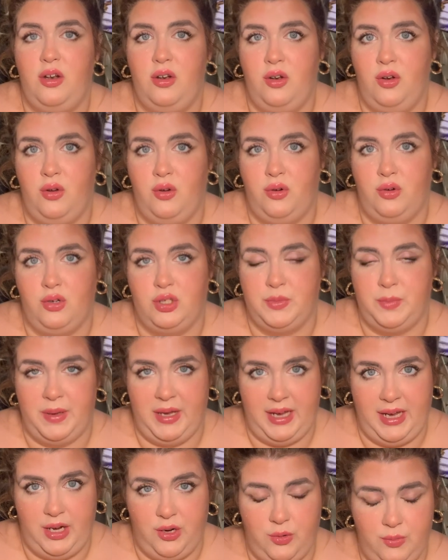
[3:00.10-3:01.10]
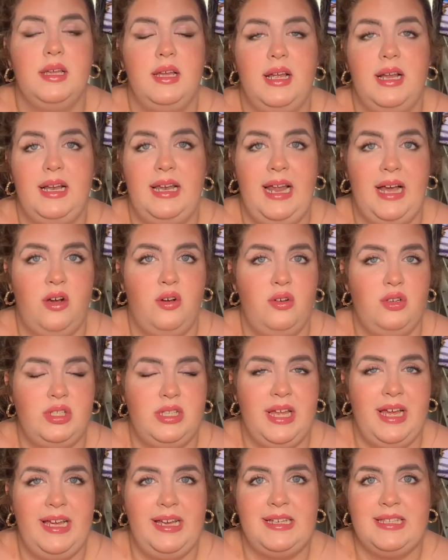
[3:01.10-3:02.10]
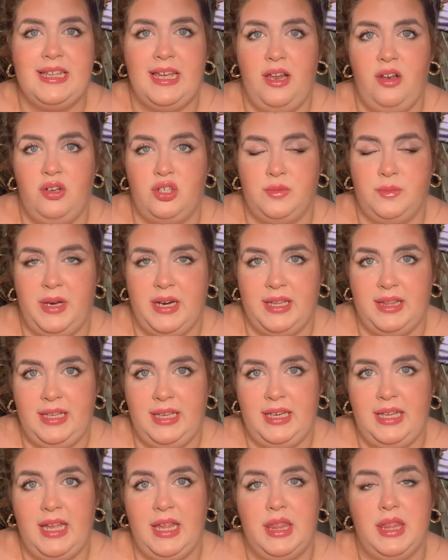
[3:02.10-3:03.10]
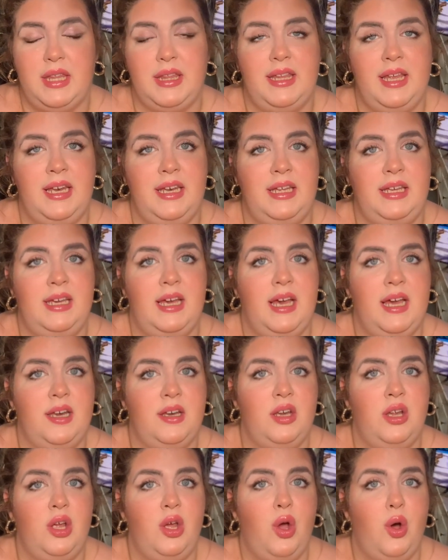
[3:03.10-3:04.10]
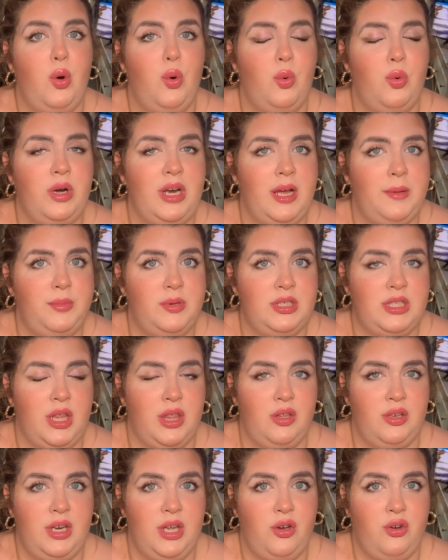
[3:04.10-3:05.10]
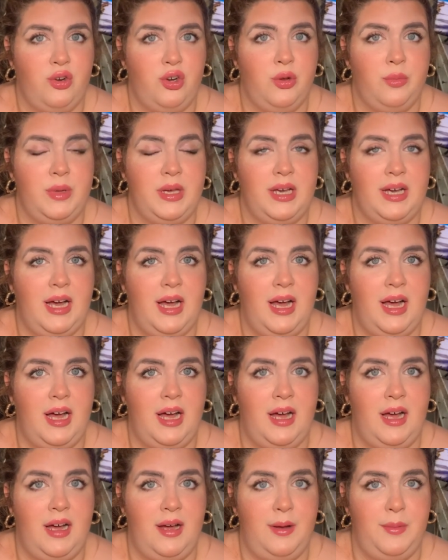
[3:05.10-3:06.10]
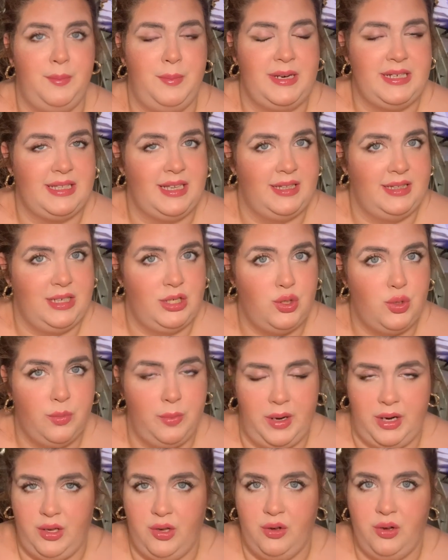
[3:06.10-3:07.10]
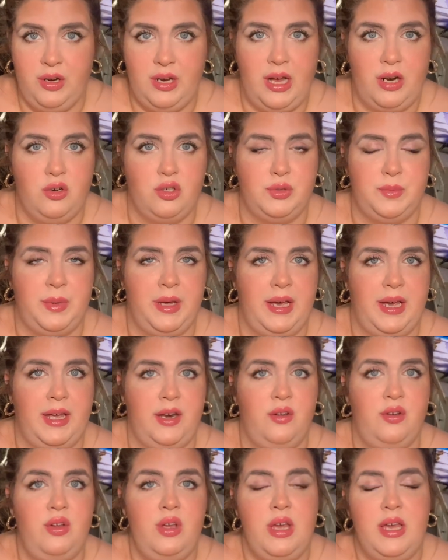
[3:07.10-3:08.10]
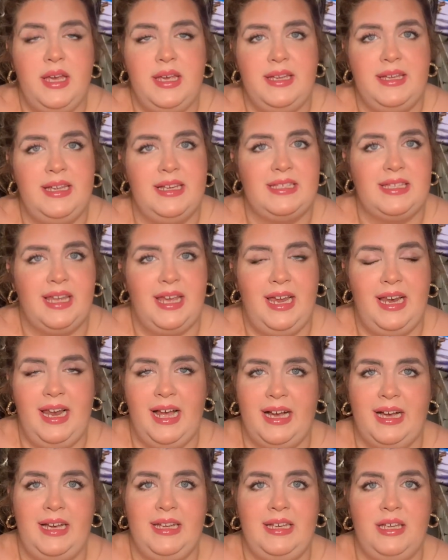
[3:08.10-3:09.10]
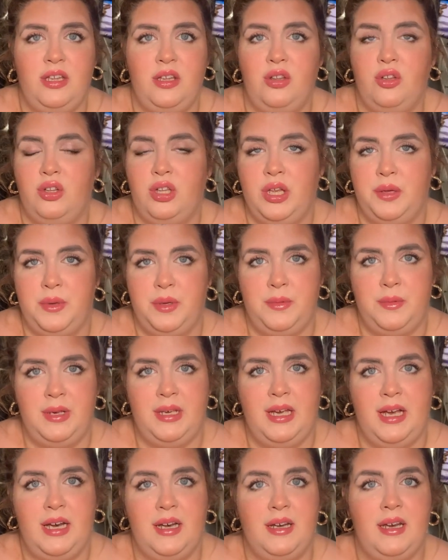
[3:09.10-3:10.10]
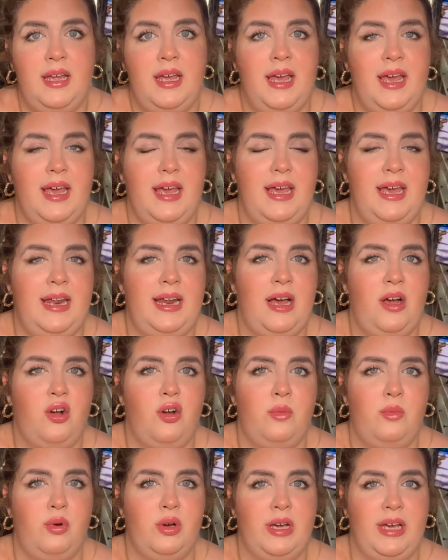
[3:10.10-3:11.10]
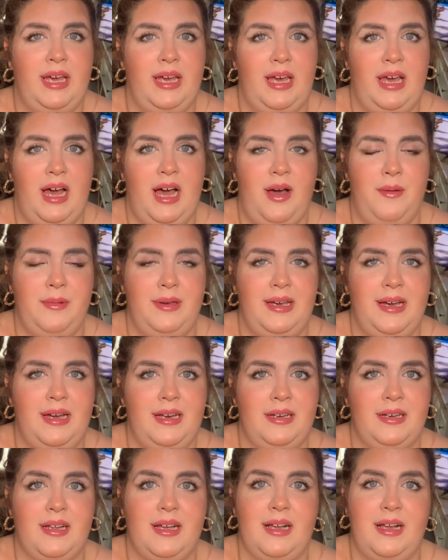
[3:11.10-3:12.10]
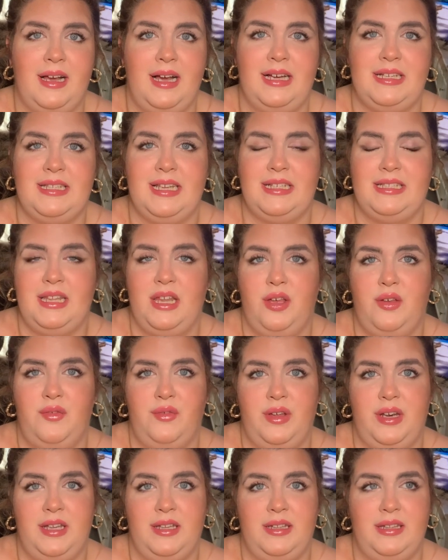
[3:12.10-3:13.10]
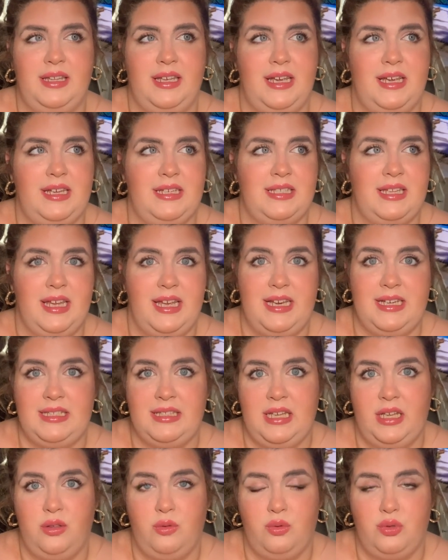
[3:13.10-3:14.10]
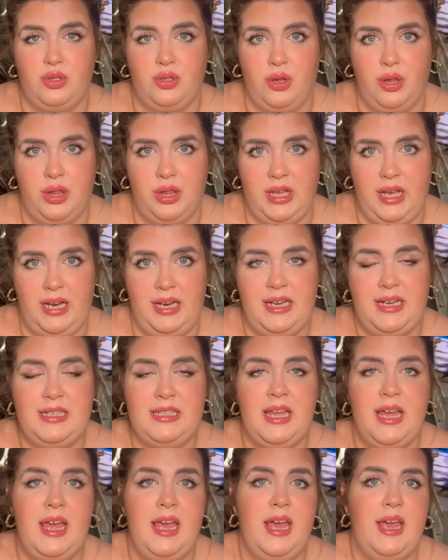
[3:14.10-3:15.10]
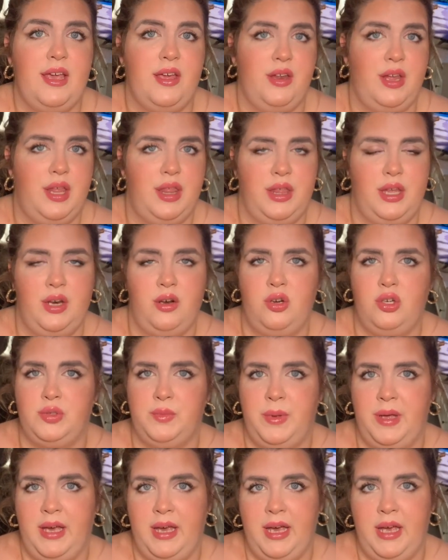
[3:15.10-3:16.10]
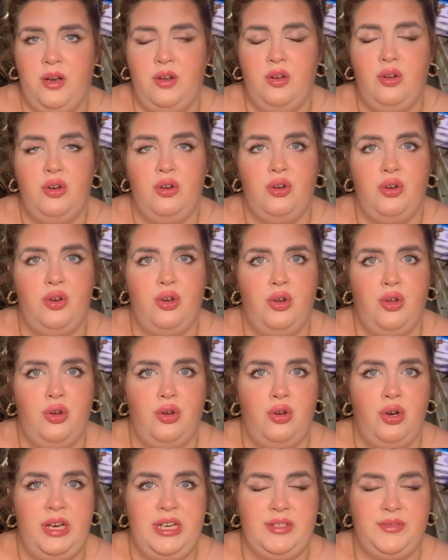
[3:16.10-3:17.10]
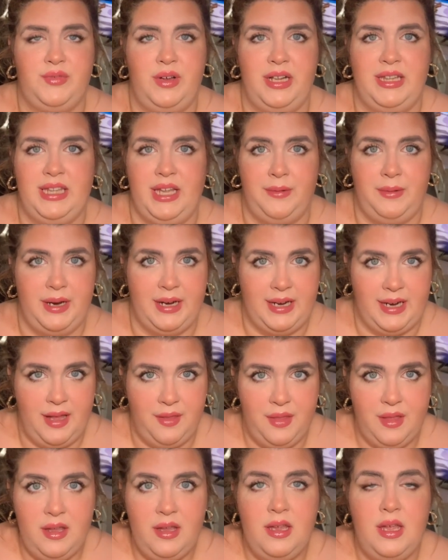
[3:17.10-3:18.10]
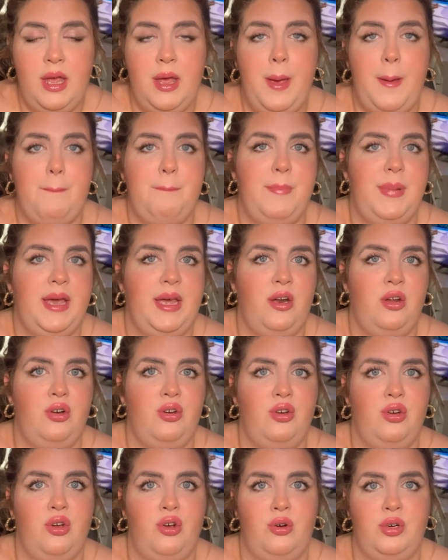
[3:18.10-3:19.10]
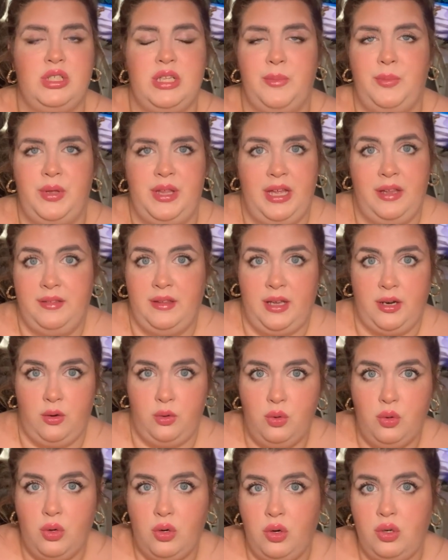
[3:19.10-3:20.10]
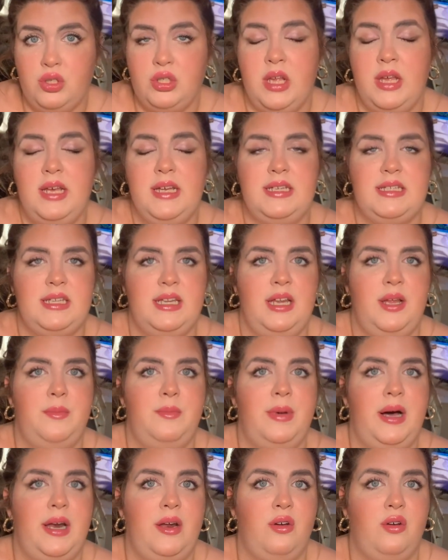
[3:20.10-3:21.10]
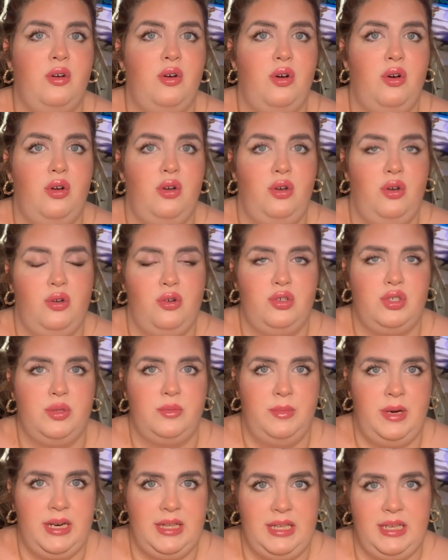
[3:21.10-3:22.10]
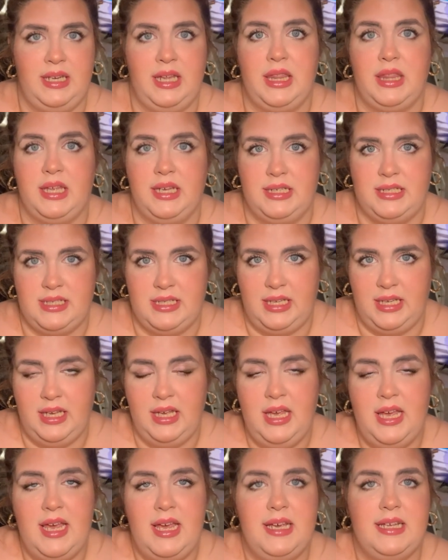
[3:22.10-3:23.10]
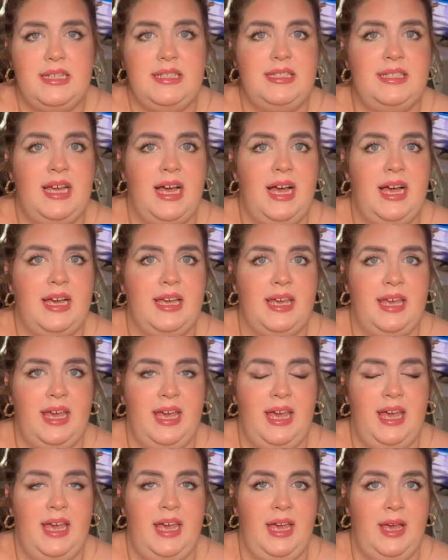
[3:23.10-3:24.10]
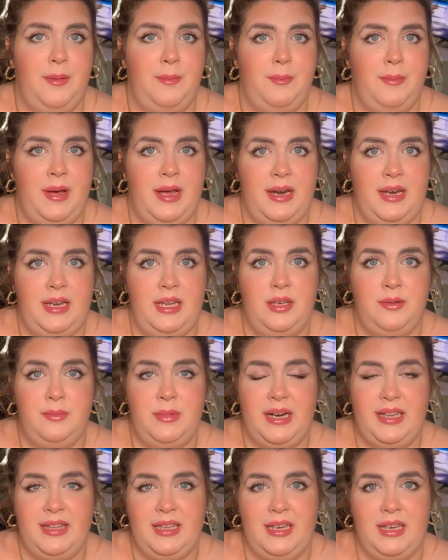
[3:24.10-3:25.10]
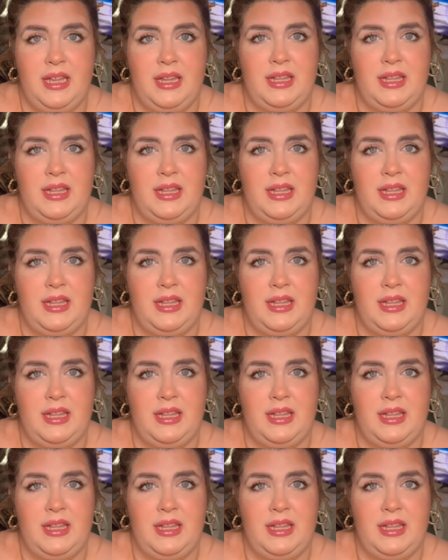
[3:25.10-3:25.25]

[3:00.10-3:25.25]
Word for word: los Peguero. La cosa es que los Martínez tenían una posición económica bastante superior a los Peguero y es que la calle donde vivían era como que habían casas de diferentes estatus sociales, quiero decir, los Peguero no les faltaba nada, pero no se podían dar lujos. Sin embargo, los Martínez sí, ya que Marlene Martínez